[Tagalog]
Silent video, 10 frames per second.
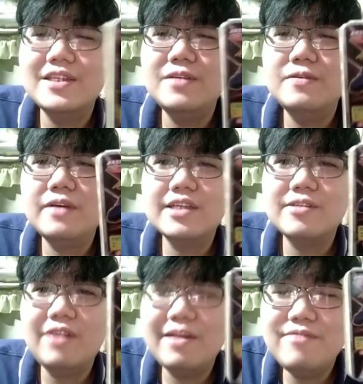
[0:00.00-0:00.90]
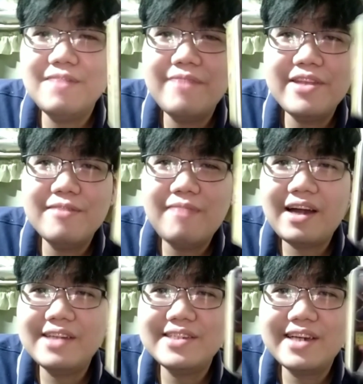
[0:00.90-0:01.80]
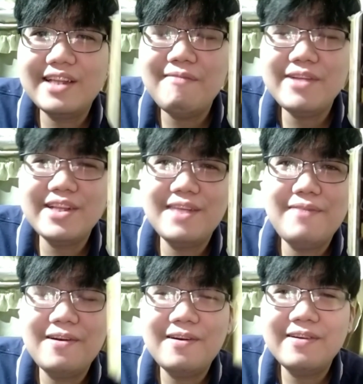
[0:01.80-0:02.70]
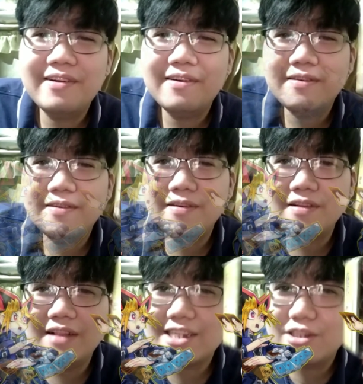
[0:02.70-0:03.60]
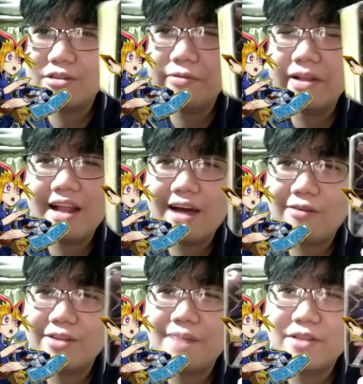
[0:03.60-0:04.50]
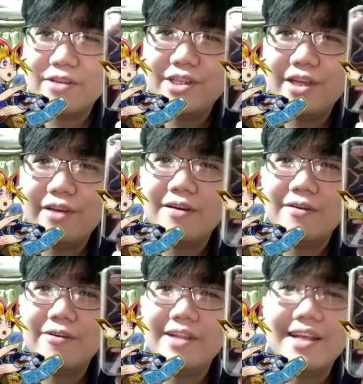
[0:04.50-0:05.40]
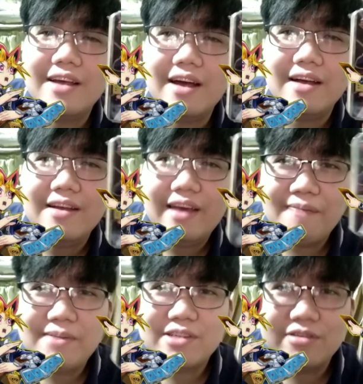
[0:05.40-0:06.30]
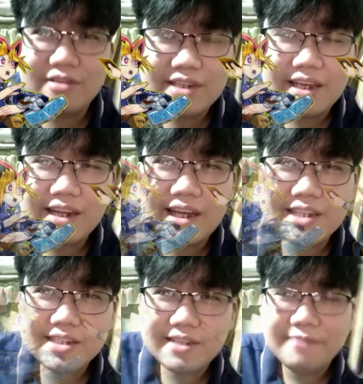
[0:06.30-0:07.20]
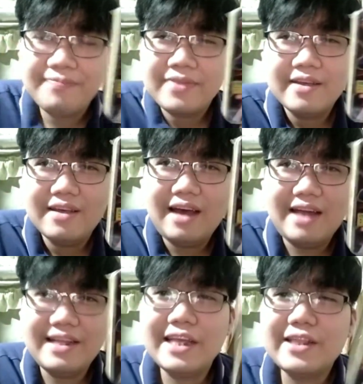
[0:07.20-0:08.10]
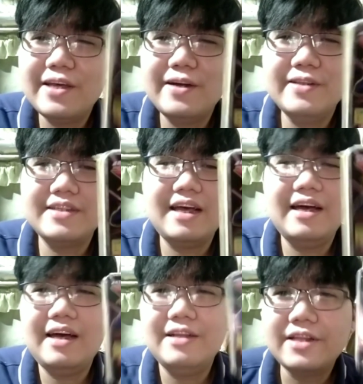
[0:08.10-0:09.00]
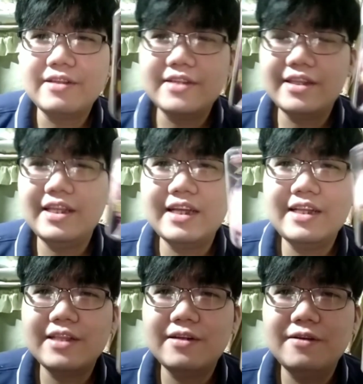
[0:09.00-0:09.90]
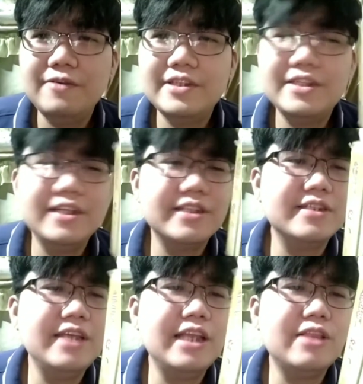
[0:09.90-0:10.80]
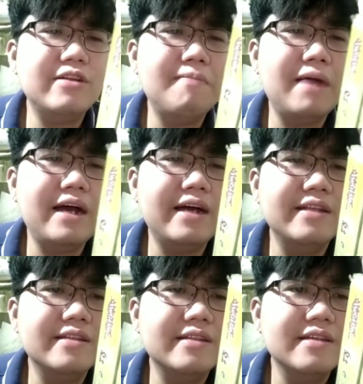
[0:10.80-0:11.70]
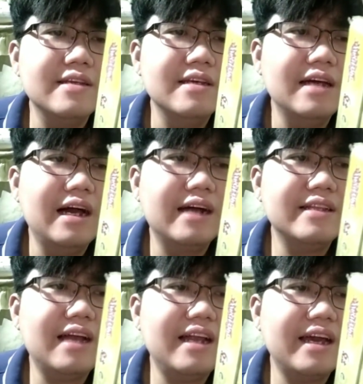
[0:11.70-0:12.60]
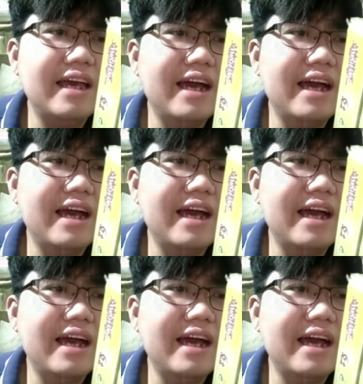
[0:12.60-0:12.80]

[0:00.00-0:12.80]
Yogi. So alam niya naman yung mga cards na ginamit niya, 'di ba yung last duel nila kung napanood niyo yung huling episode ng series. Ah, nandito 'yon sa ano na to sa team na to, which is dito naman ang nakalagay